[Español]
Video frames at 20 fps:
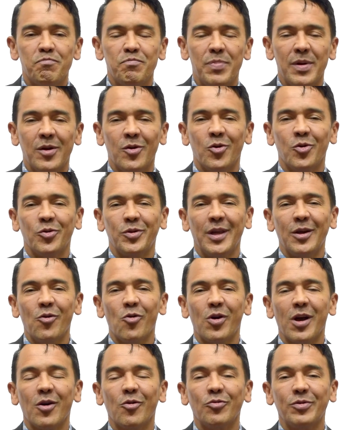pero
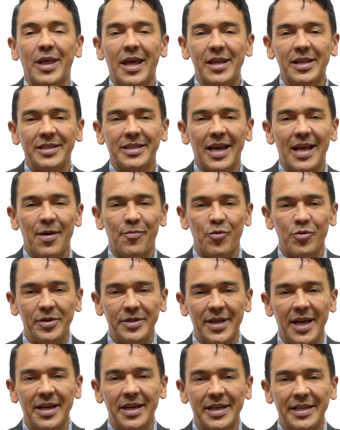tengo que contarles que a la
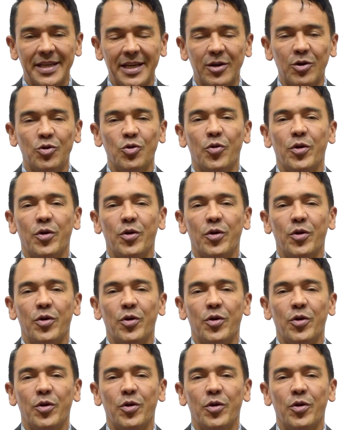policía ingresé con